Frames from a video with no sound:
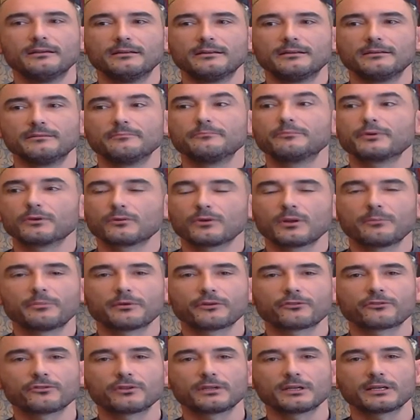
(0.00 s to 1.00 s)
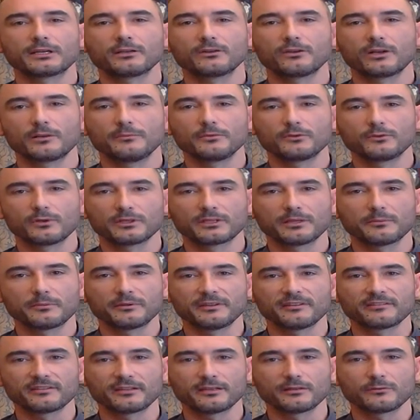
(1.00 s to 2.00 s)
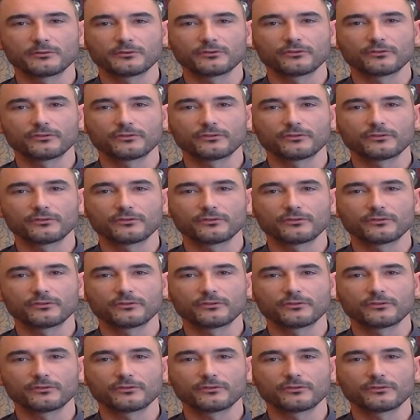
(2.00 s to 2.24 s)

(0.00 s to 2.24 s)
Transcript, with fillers: eh, per una persona che non è abituata a pensare in questo